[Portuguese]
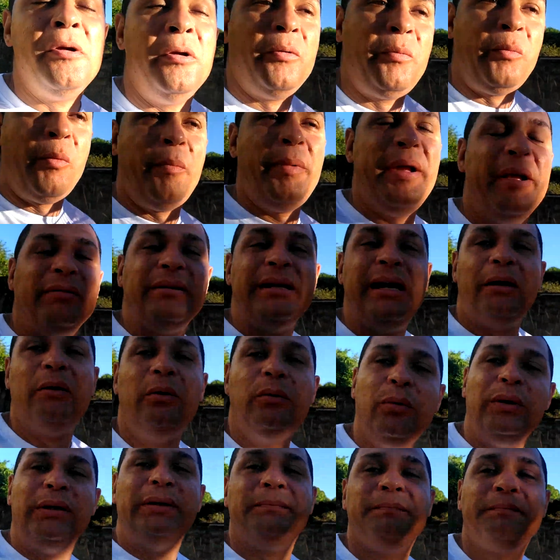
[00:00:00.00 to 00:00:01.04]
no meio da
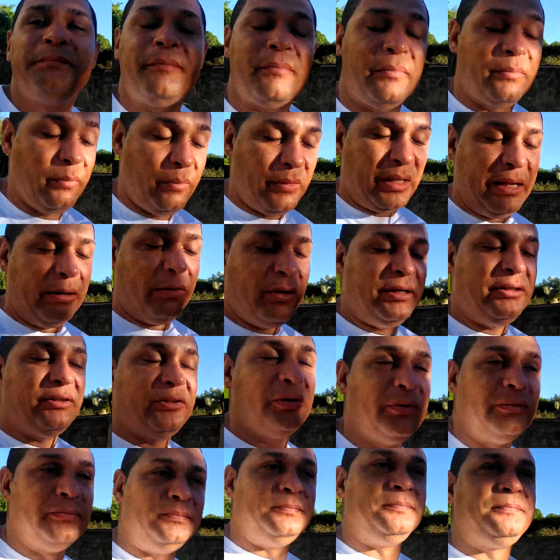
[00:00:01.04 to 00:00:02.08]
rua. Agora
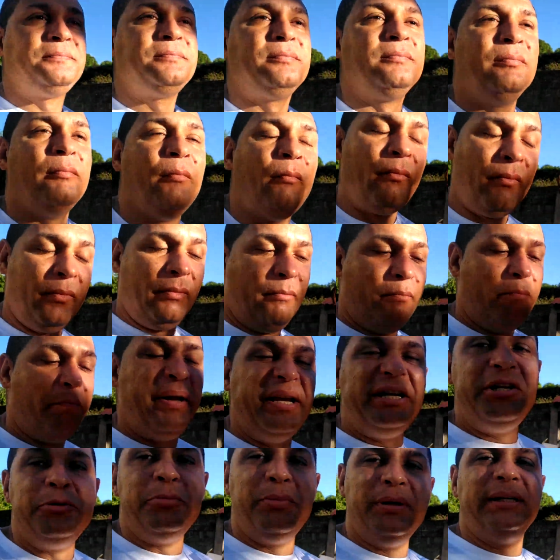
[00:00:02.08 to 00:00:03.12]
são
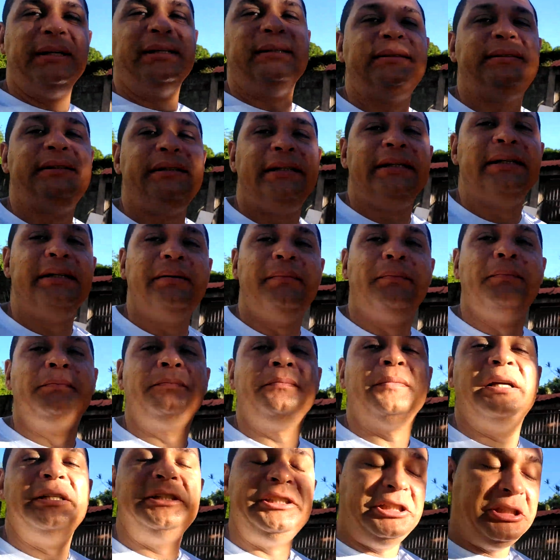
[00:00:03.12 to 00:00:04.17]
bem de manhãzinha.
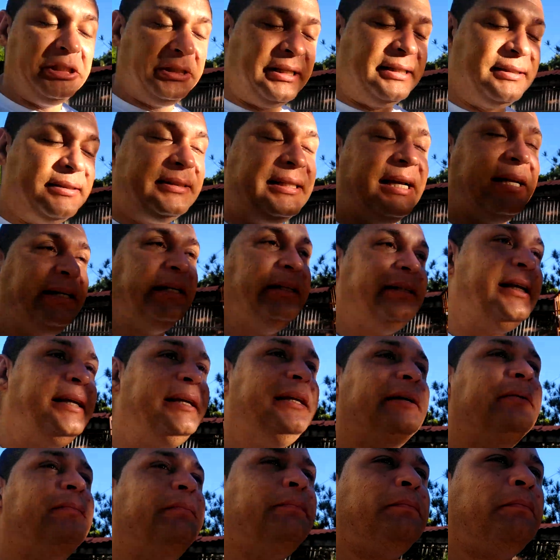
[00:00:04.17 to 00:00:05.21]
A gente tá saindo
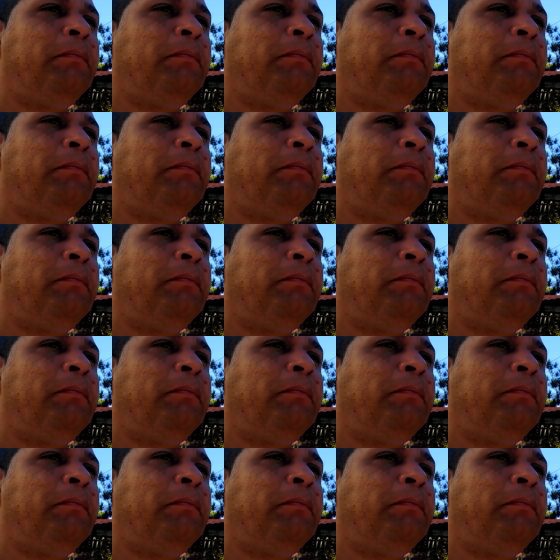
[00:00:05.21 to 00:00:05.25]
aí.